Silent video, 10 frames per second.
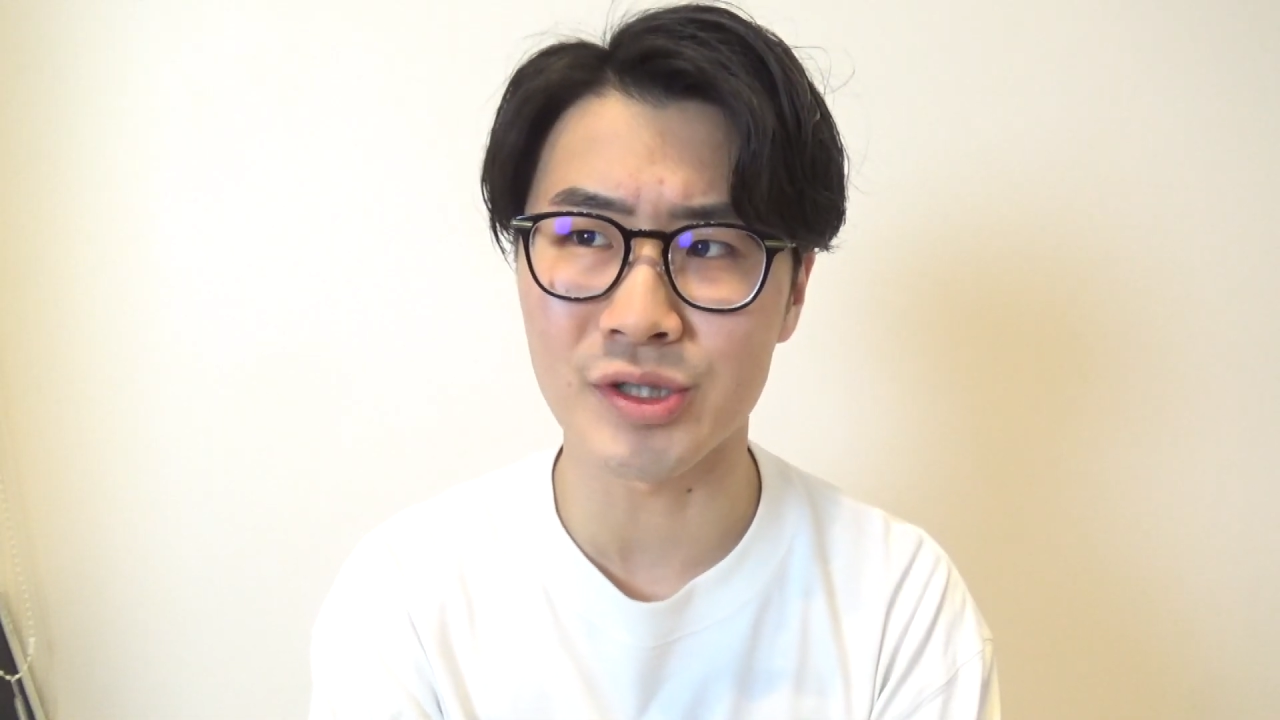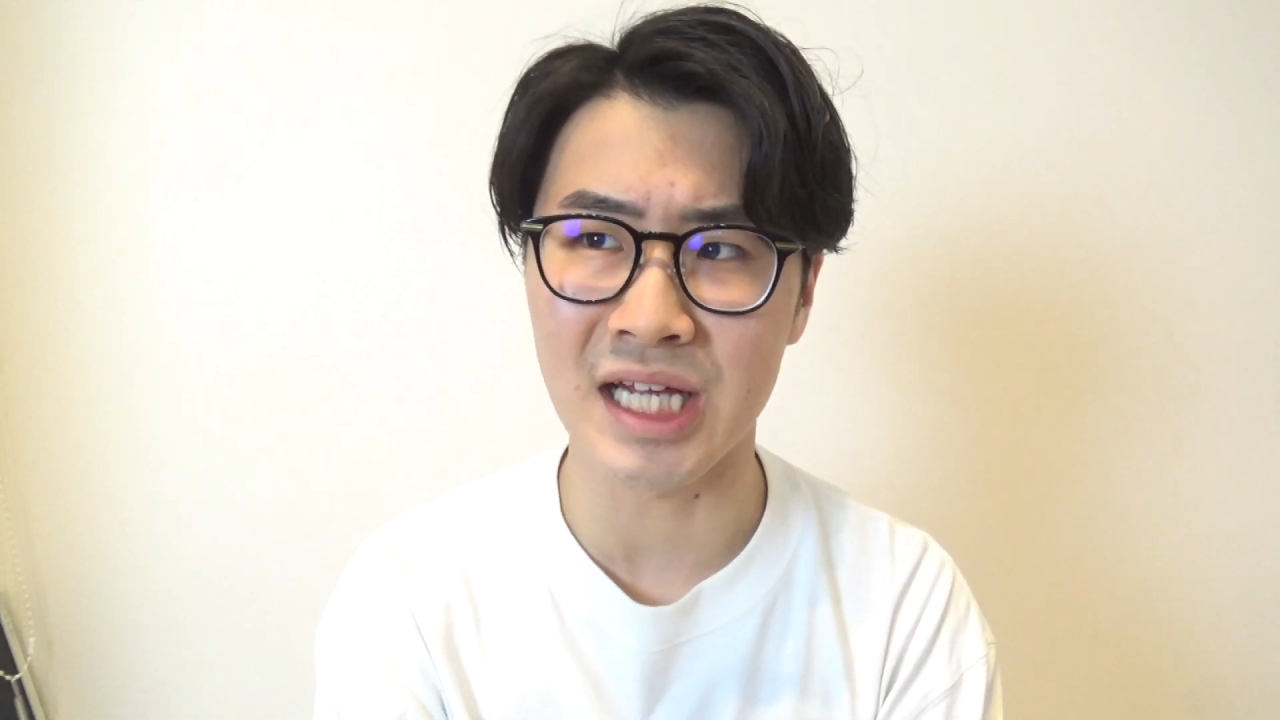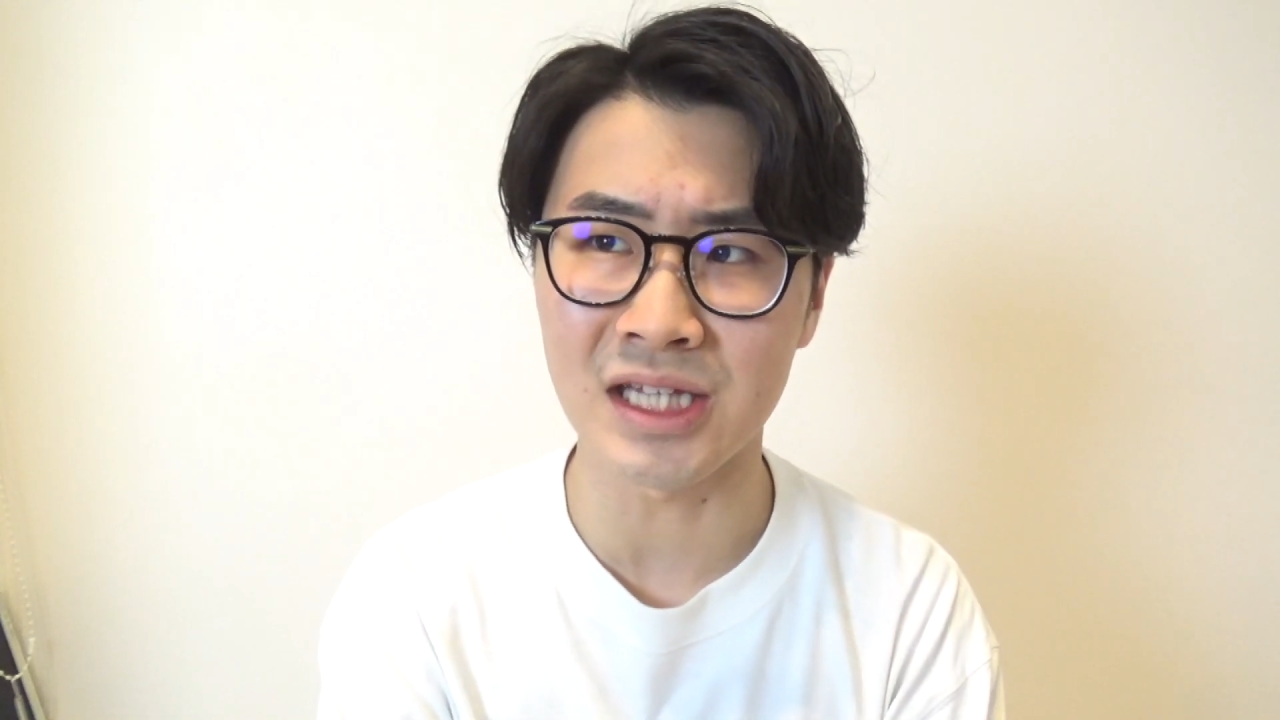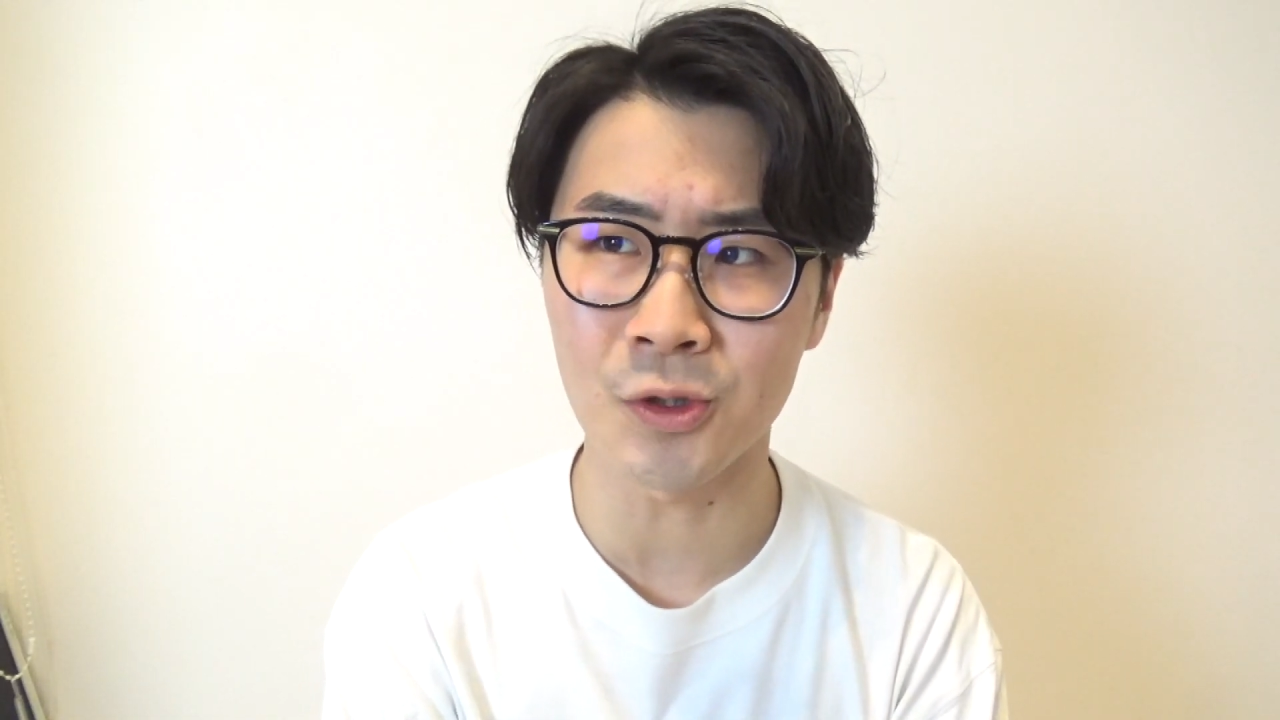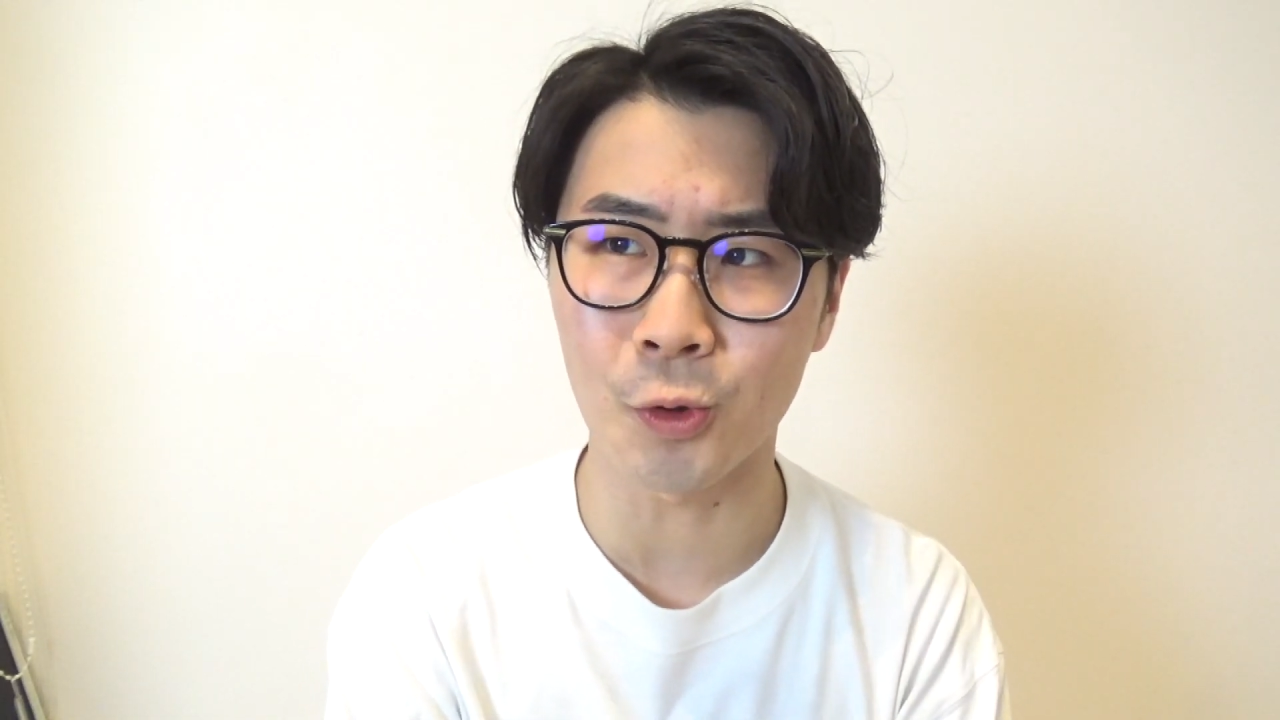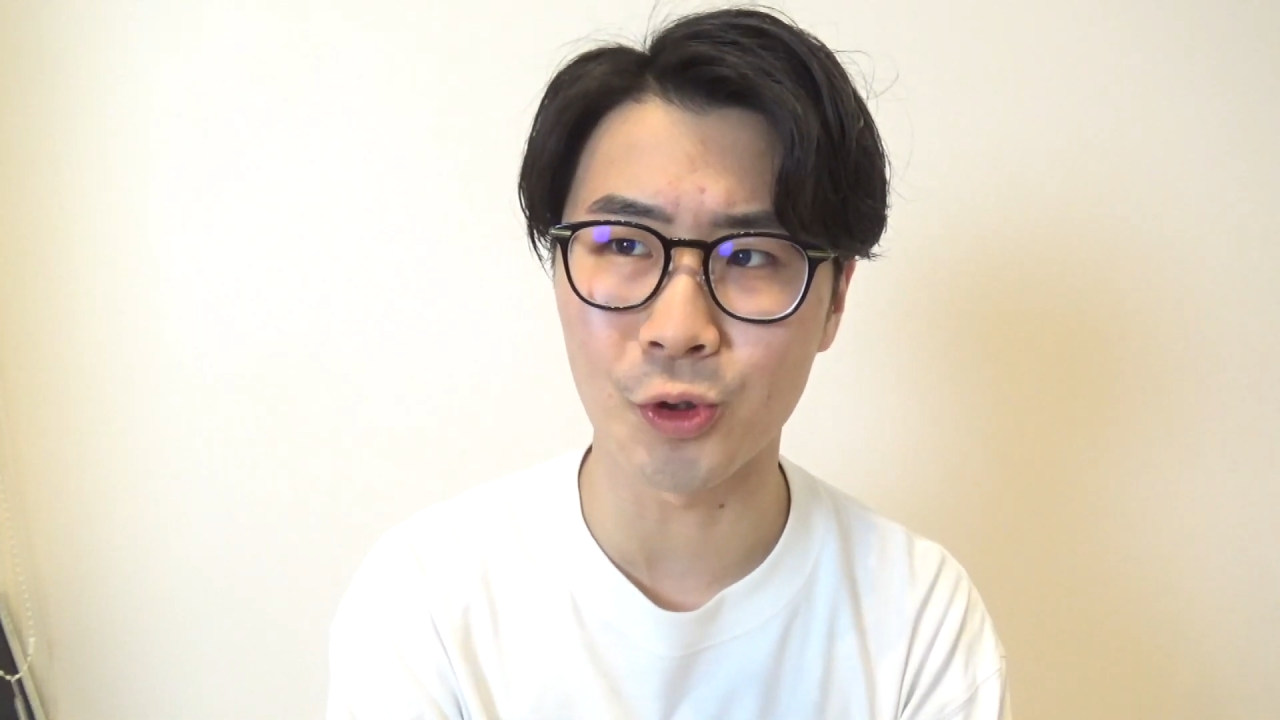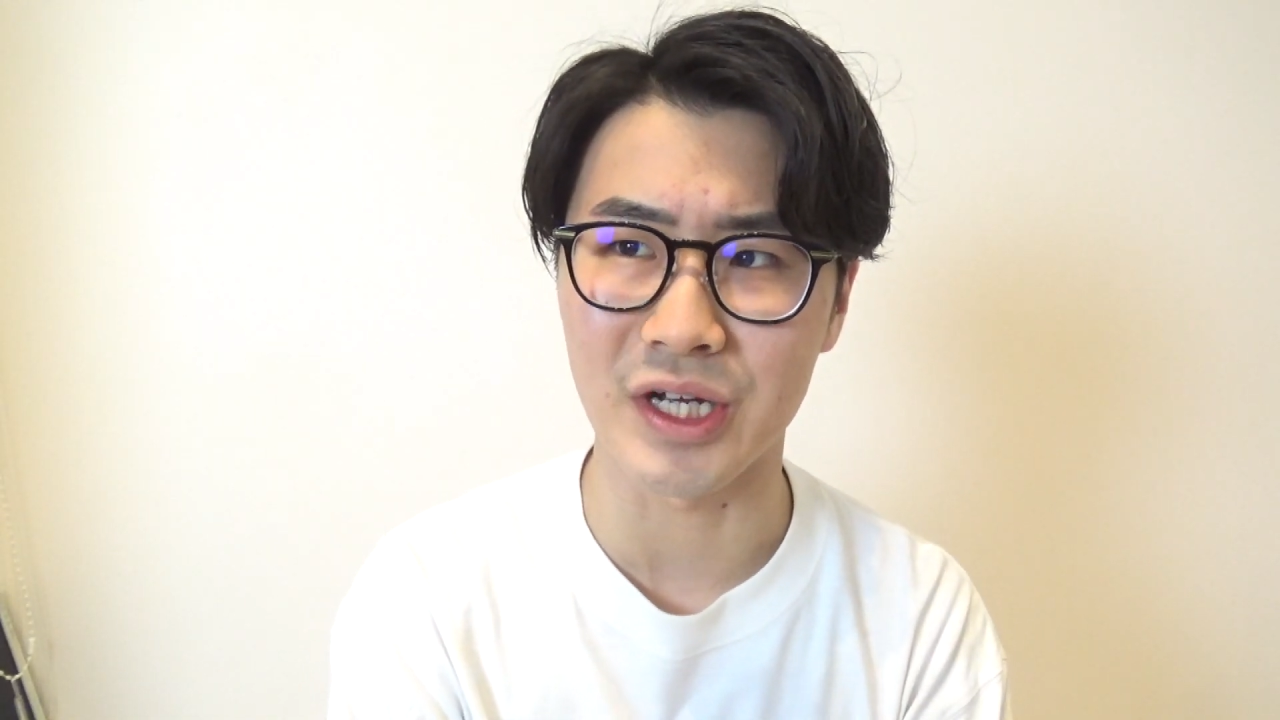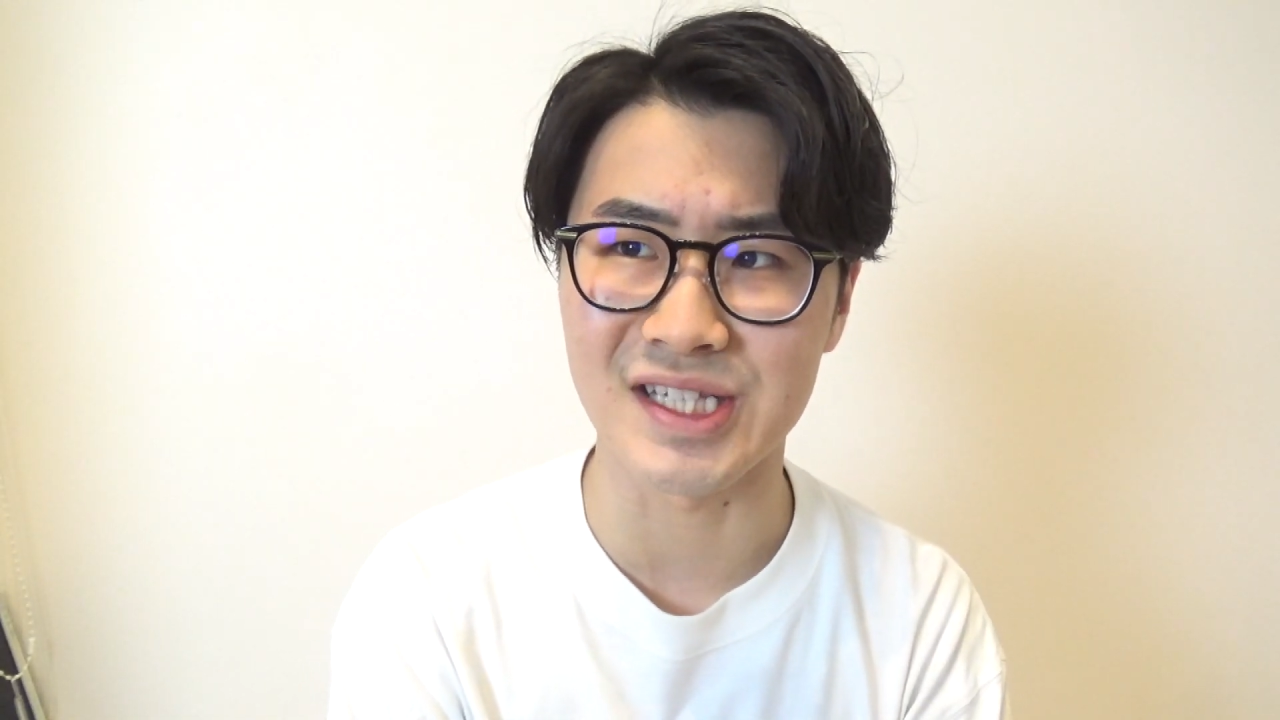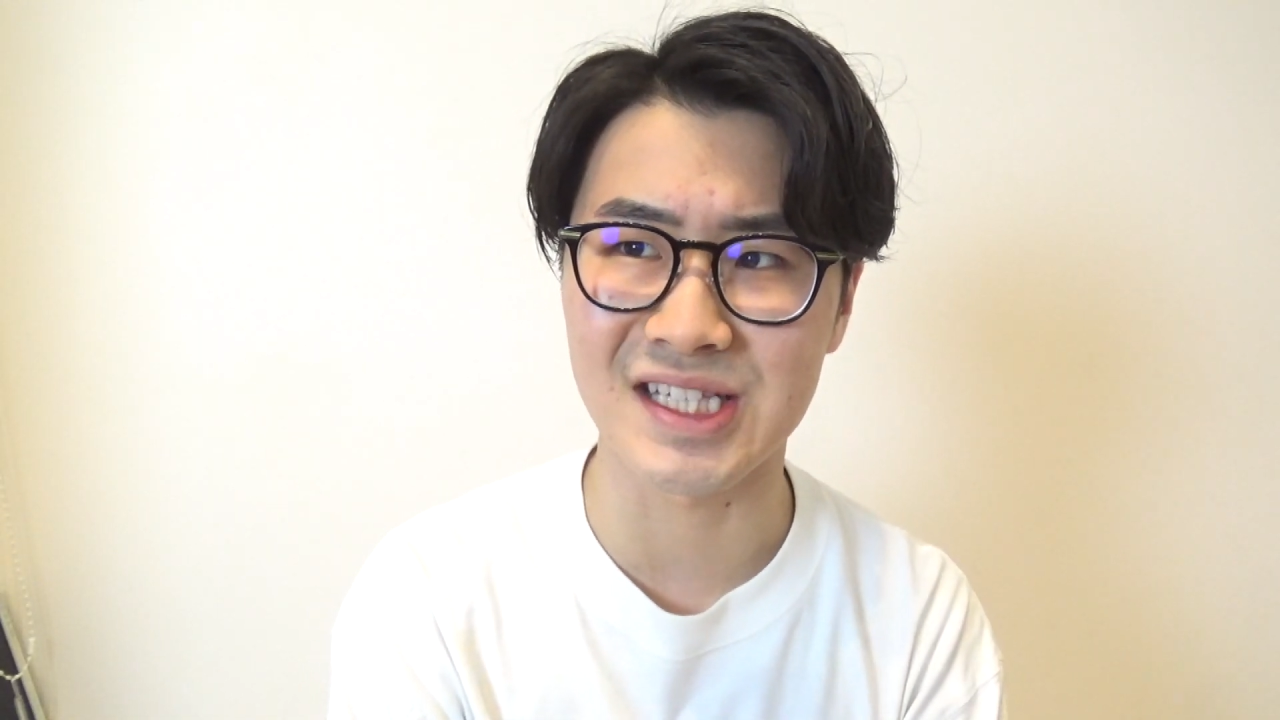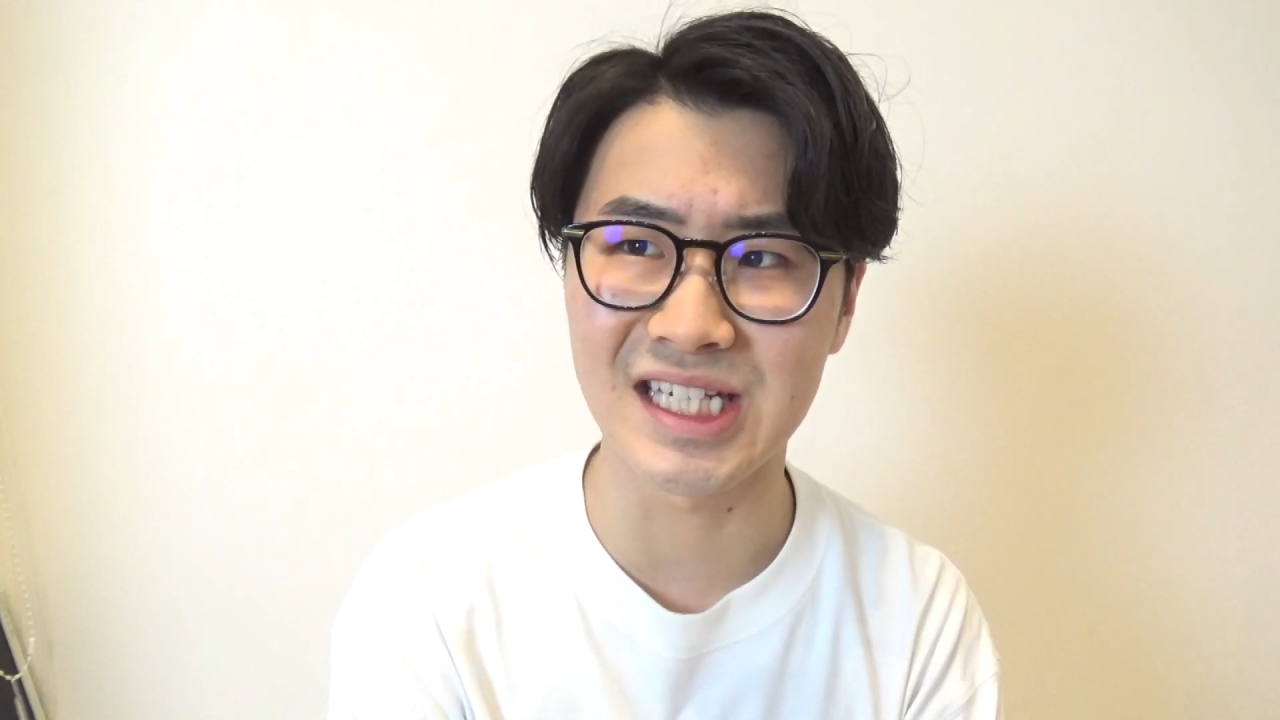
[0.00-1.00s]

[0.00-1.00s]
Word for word: さんのことが好